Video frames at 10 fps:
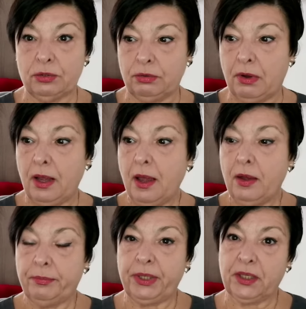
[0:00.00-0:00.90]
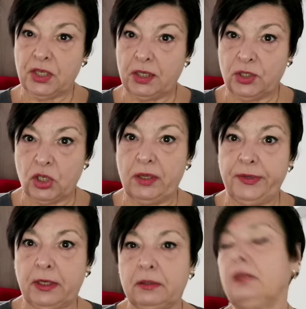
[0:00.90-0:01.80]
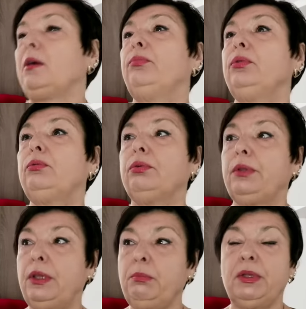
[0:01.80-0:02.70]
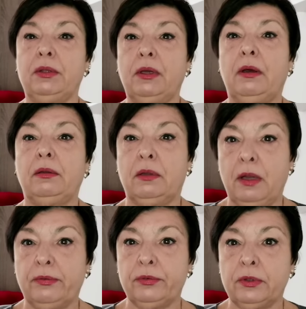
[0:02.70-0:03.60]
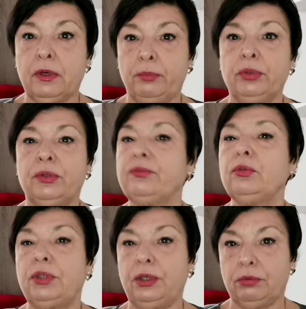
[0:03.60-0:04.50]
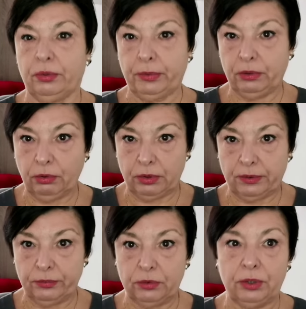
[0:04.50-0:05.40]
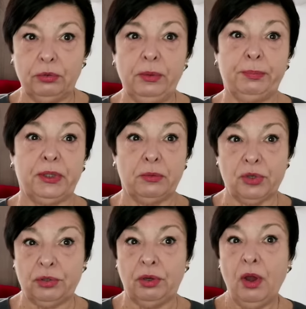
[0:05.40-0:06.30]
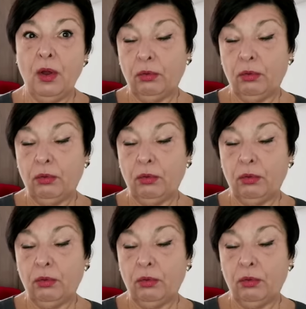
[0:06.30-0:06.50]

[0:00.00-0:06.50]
что приглашали человека на работу именно для работы внутри дома, только внутри дома, потому что